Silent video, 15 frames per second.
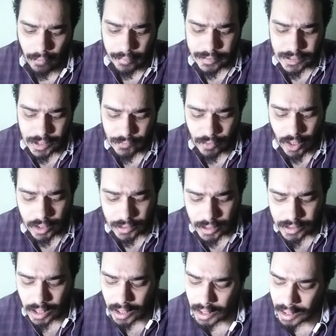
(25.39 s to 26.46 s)
قاسي
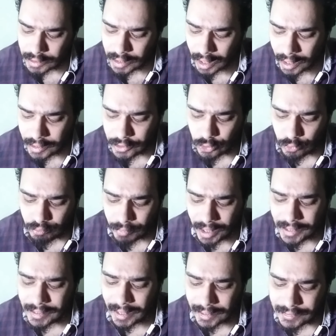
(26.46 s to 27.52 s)
فيتسلط عليهم
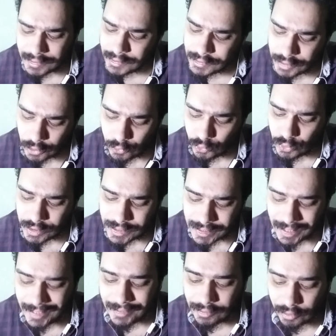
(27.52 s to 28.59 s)
ملك عزيز يقول
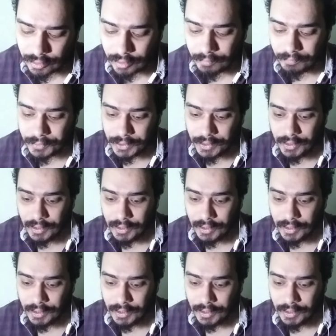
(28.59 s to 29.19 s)
السيد الرب